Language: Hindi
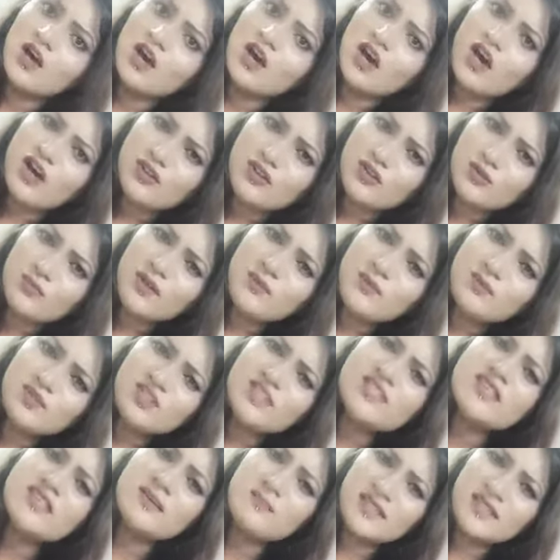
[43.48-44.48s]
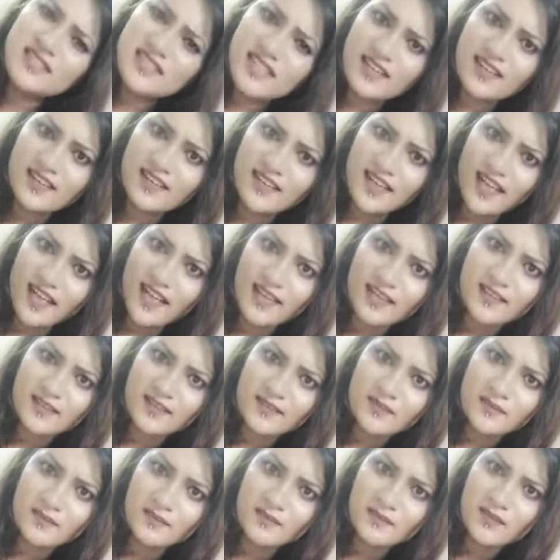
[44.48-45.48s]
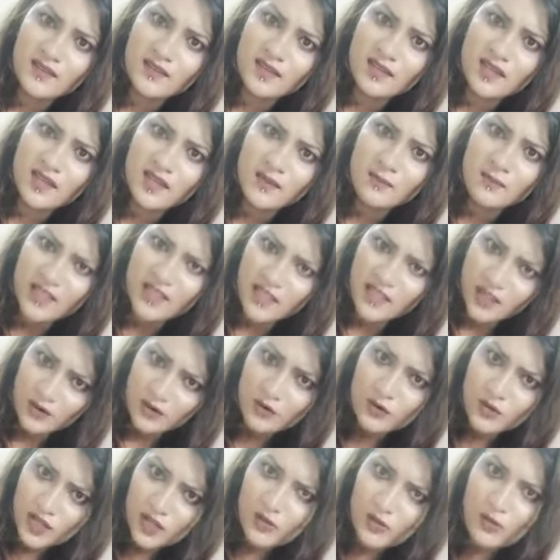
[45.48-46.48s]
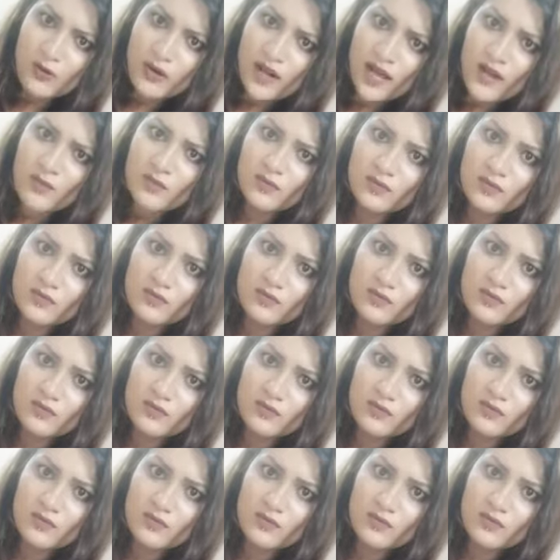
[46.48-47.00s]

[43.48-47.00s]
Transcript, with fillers: और तुमने मुझे समझ के रखा है मैं क्या कोई खिलौना हूं